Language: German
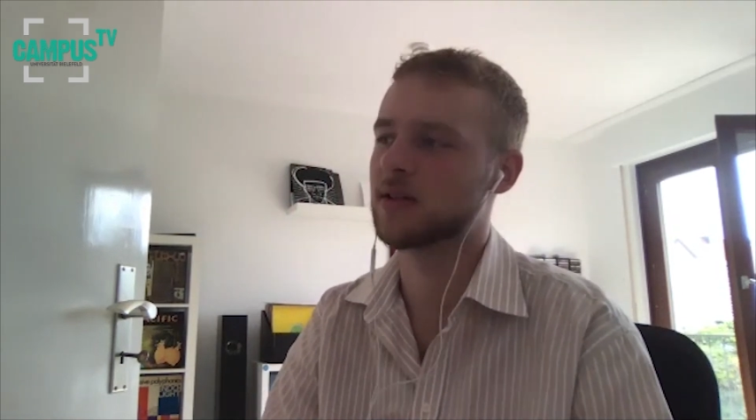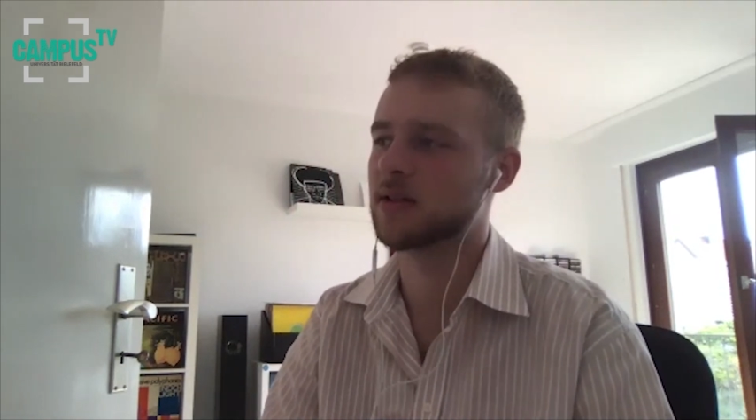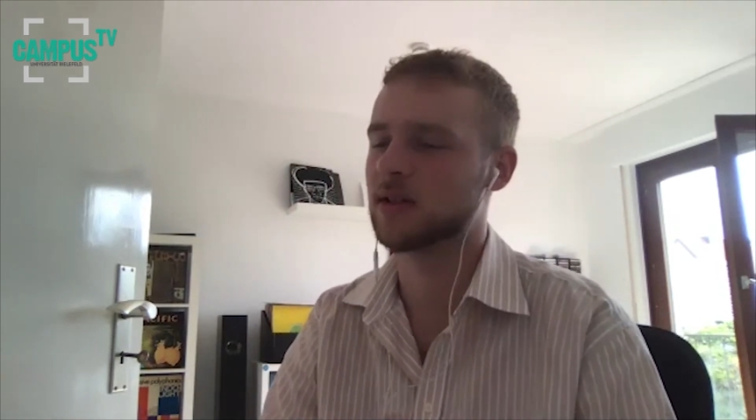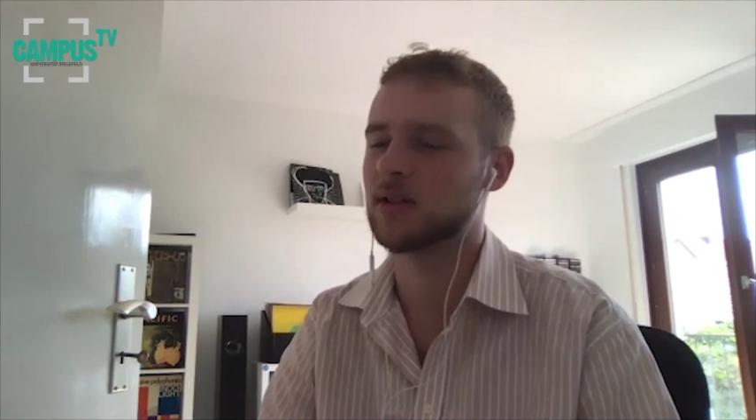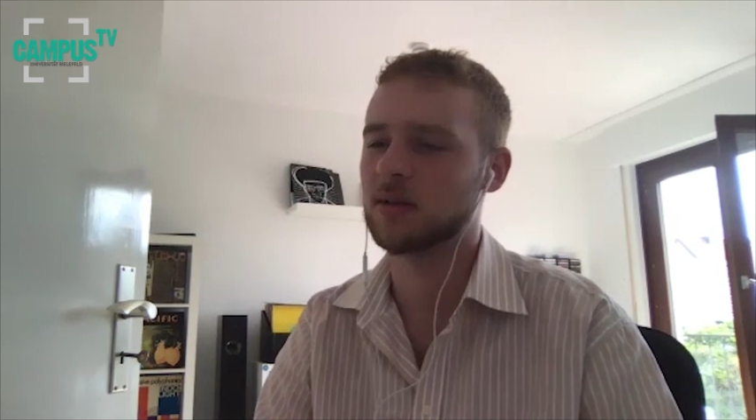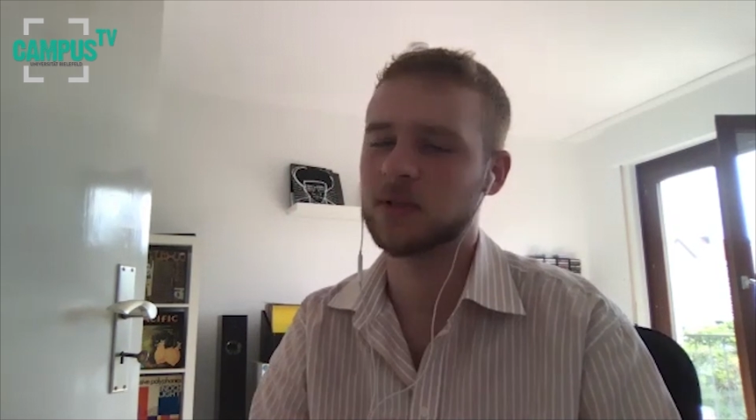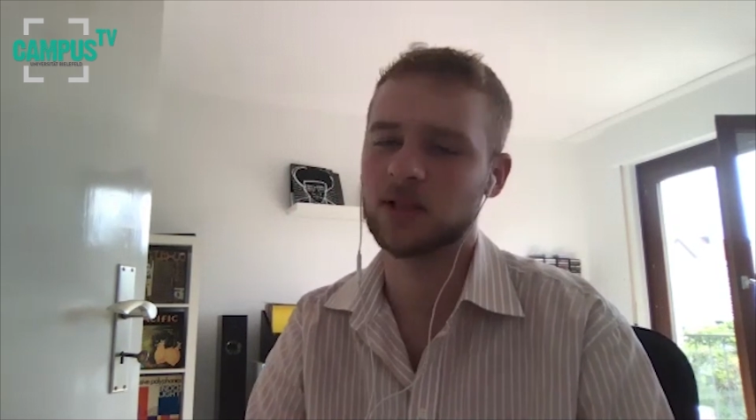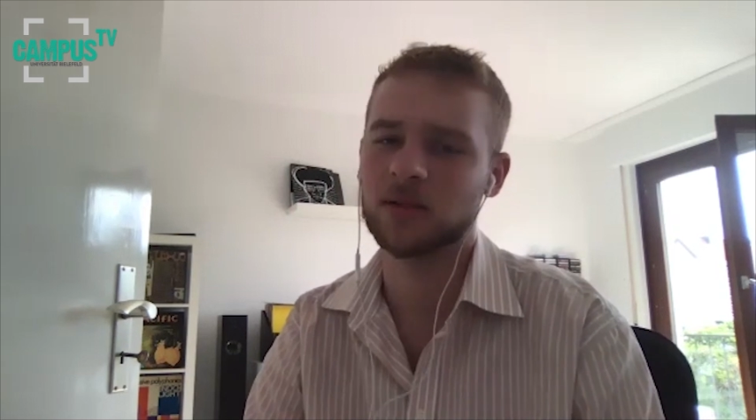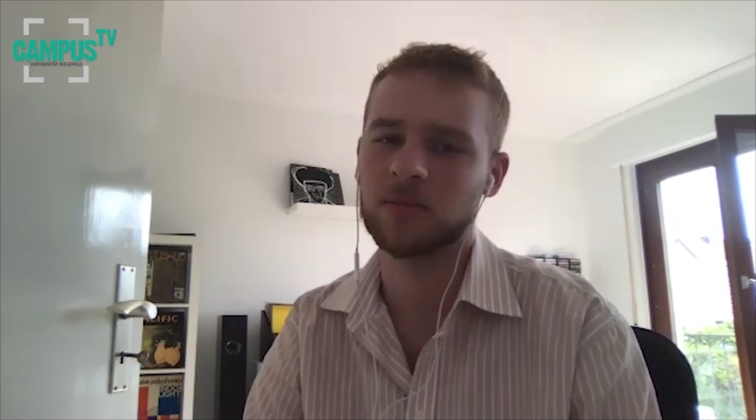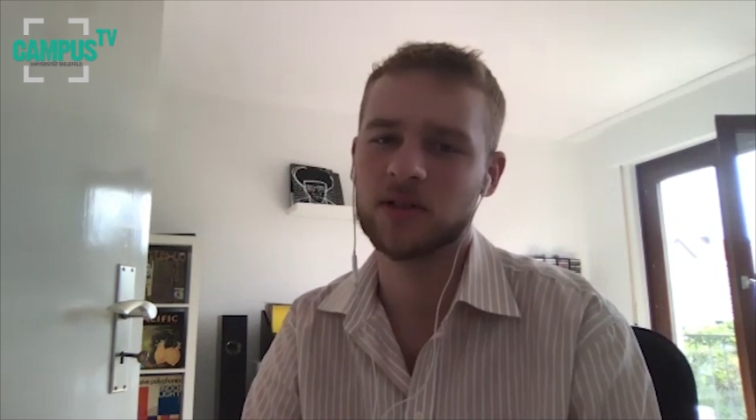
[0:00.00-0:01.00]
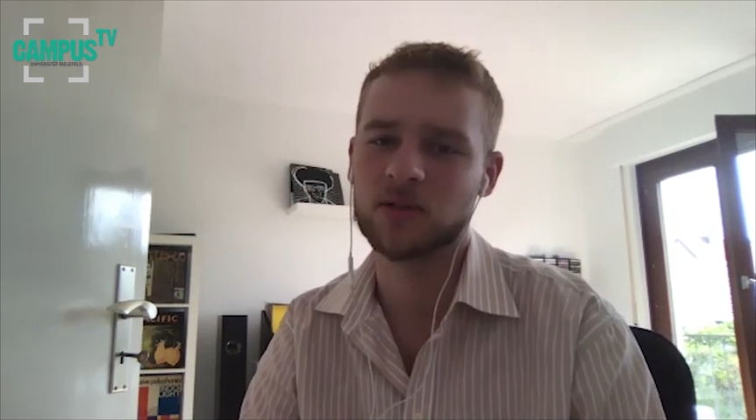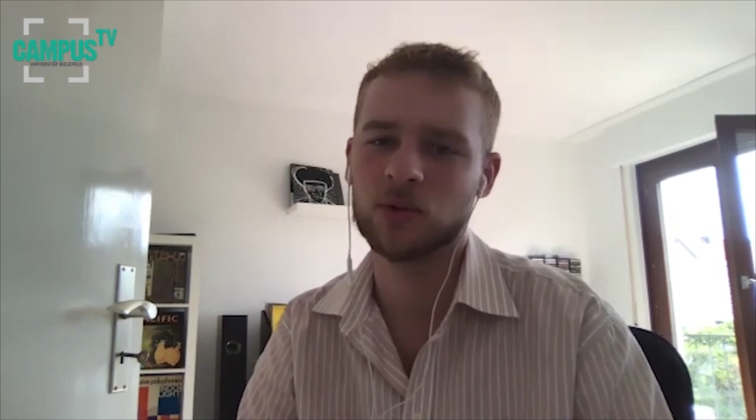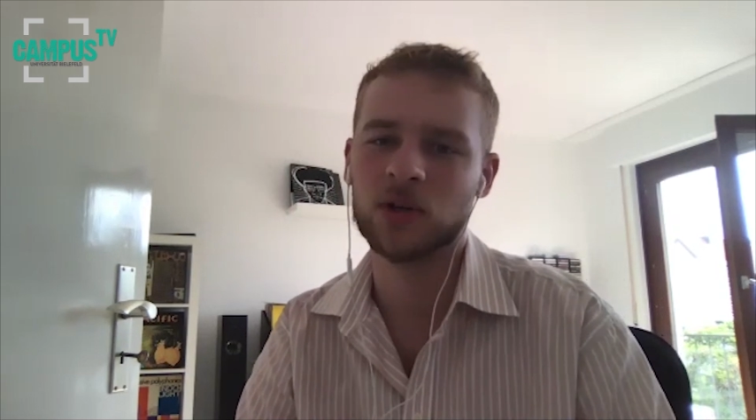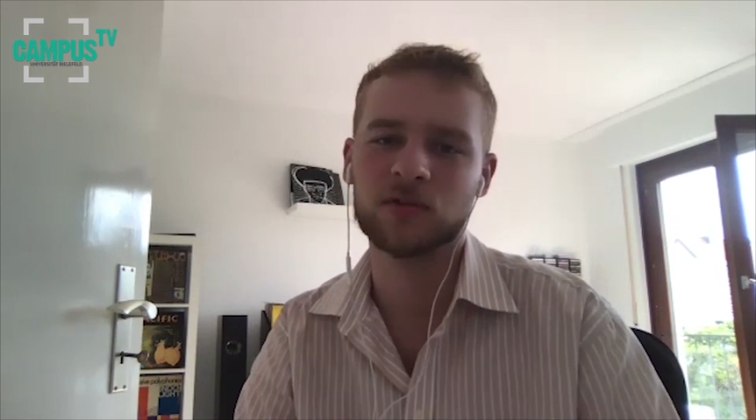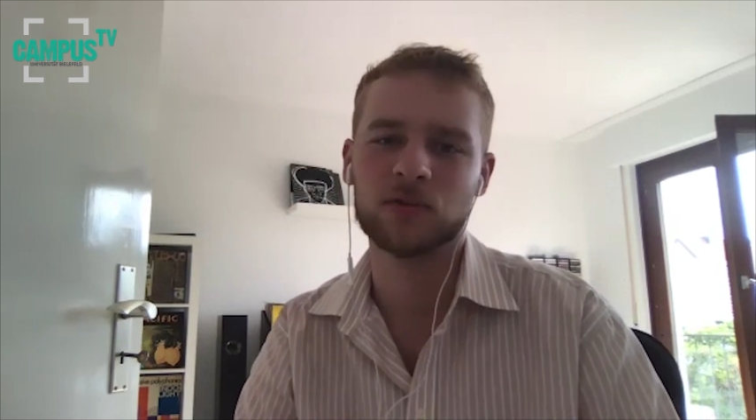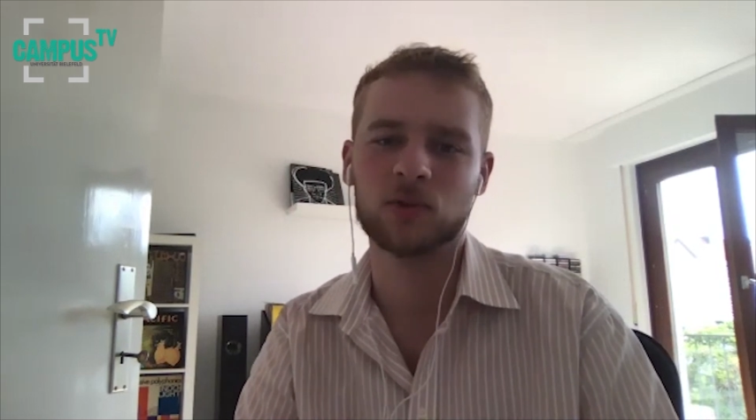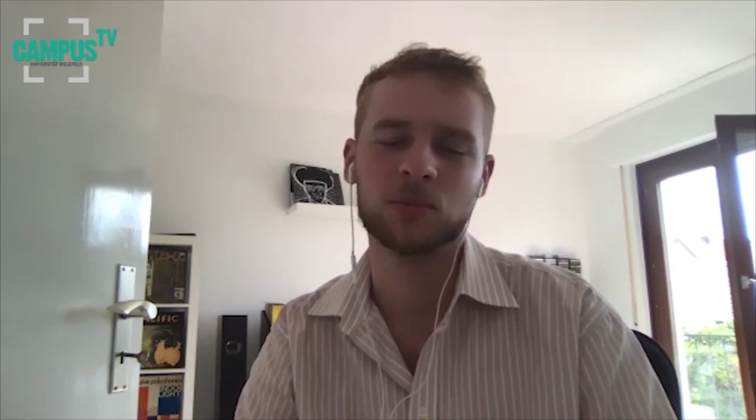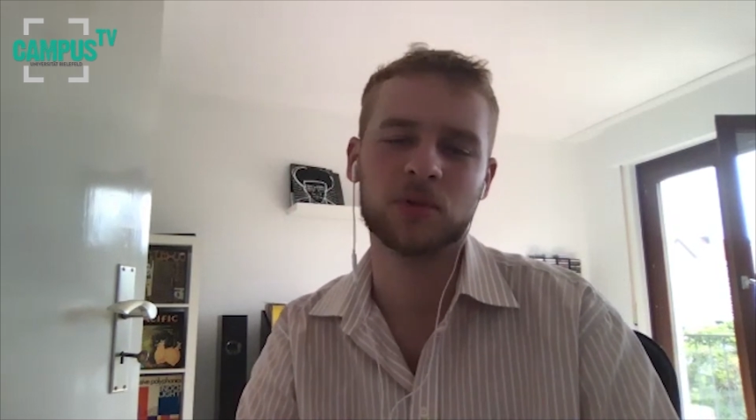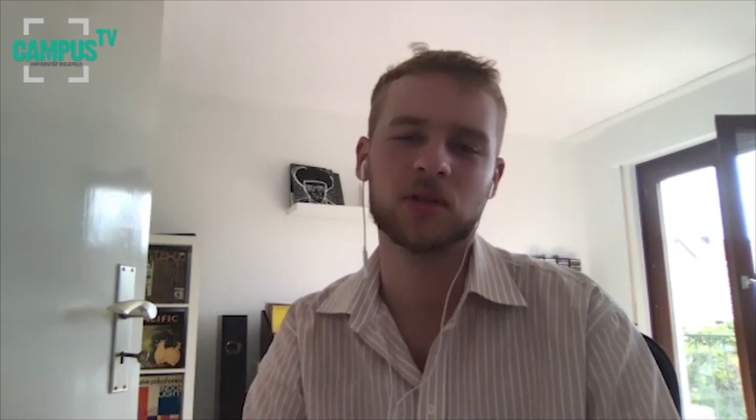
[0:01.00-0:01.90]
dass ich an dem Tag nach Barcelona geflogen bin.